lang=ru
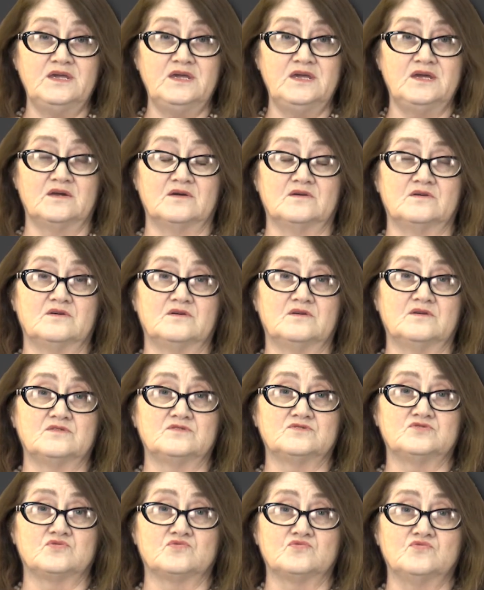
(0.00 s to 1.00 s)
И
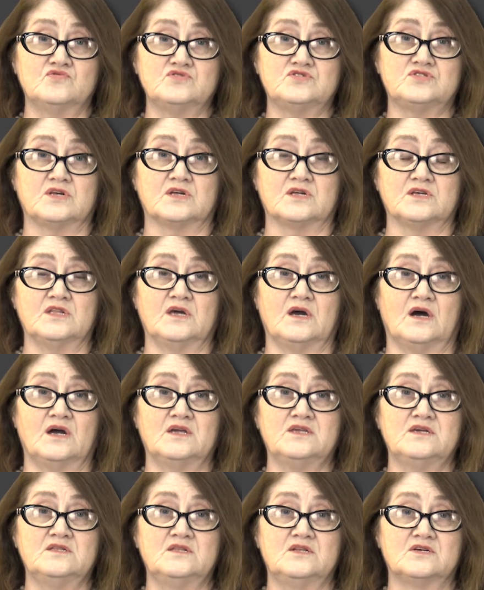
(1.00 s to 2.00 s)
э, с другой стороны,
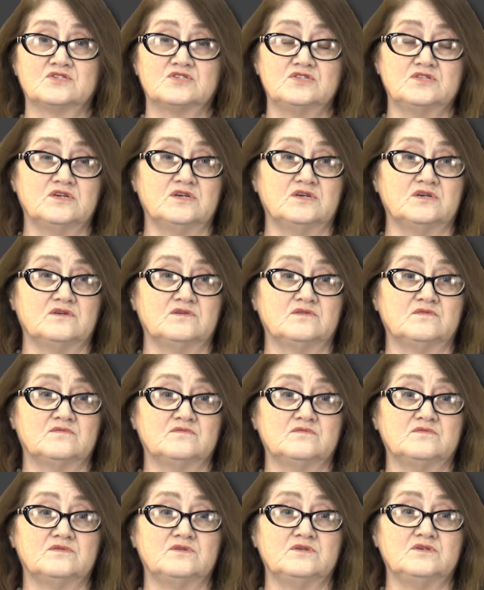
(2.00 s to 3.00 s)
они должны
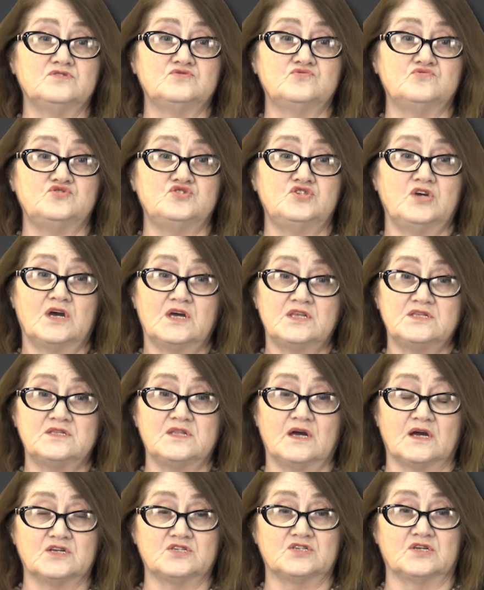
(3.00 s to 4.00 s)
э,
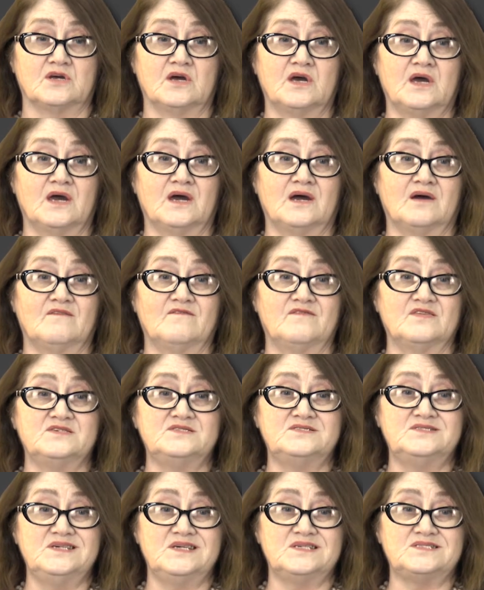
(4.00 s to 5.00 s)
изучать также
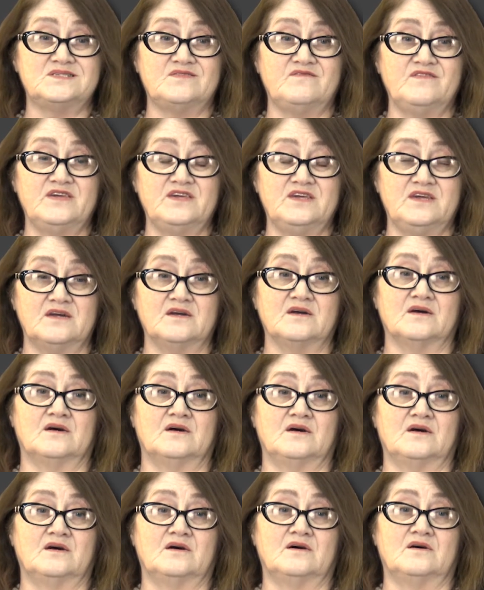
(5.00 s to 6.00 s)

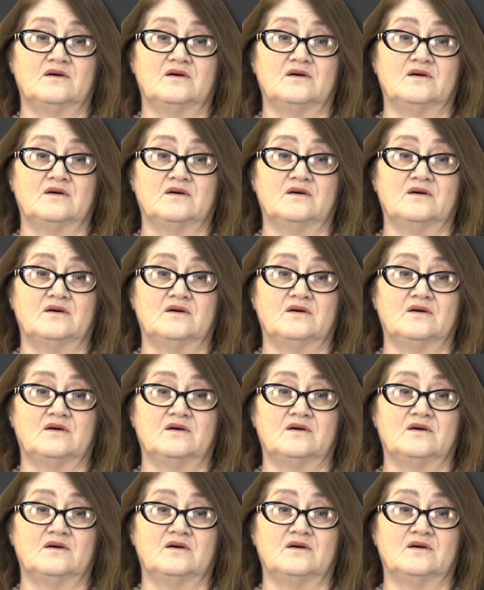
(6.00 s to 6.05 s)
воздействие